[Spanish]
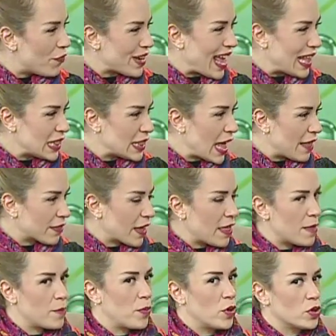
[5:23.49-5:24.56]
frialdad que
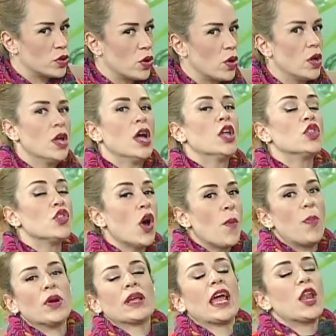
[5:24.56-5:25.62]
de pronto,
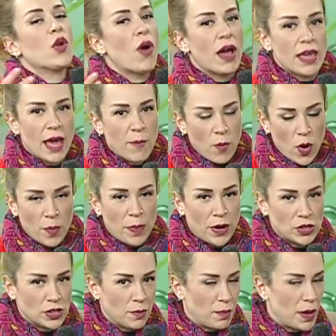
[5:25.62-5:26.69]
no porque no hay amor,
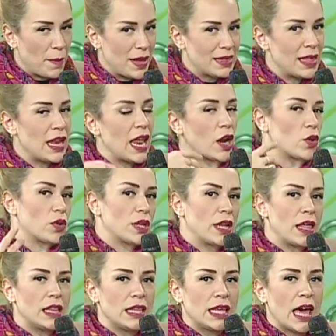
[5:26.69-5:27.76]
pero simplemente la
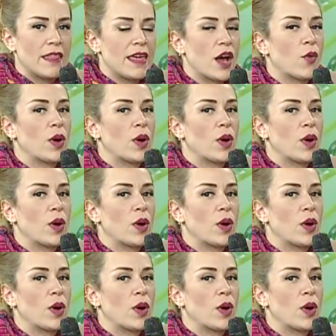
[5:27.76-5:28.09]
rutina del día a día,